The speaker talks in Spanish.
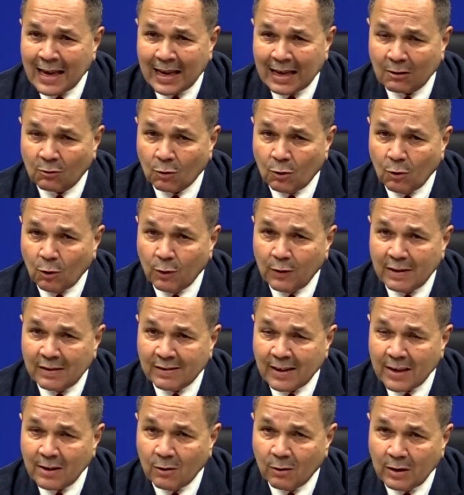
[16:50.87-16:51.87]
que son los
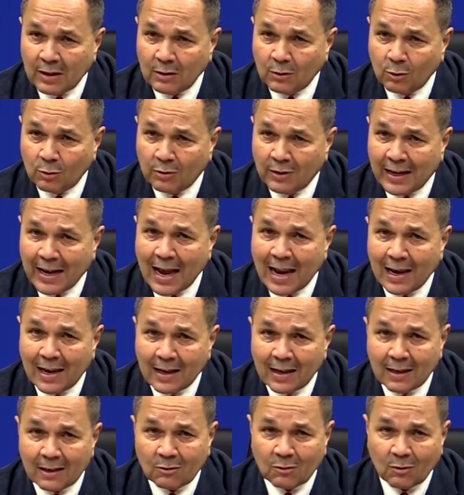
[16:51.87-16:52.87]
diseños
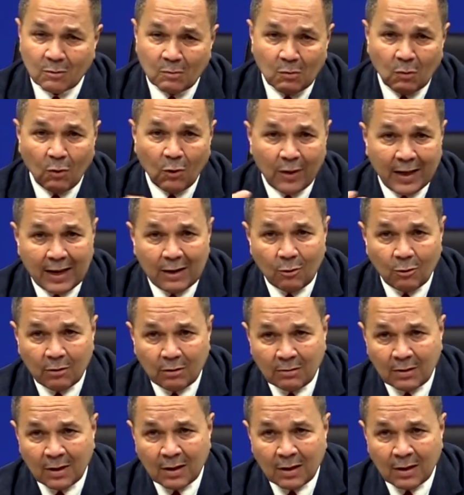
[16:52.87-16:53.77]
industriales, que son modelos